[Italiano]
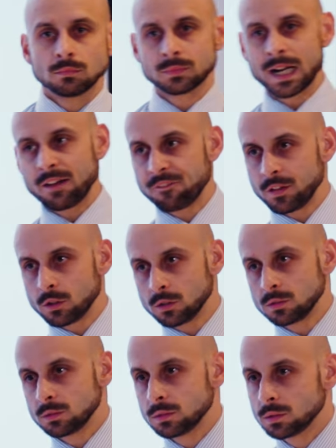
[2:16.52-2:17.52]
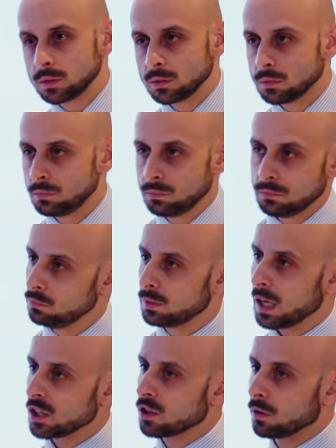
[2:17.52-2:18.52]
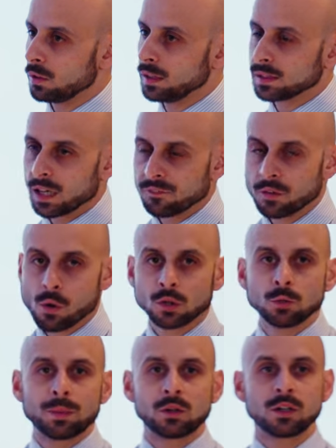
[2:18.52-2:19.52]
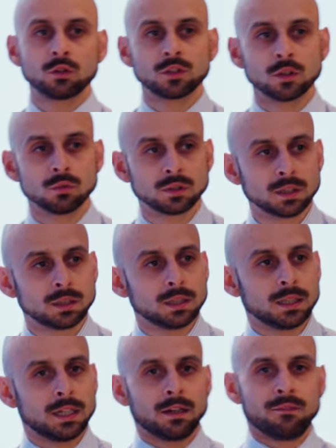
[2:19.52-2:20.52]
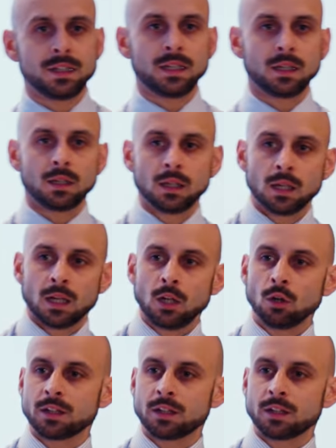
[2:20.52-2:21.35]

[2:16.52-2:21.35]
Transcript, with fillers: traffico. Un classico errore di traffico. Quando parlo di contenuti, vedi, io lo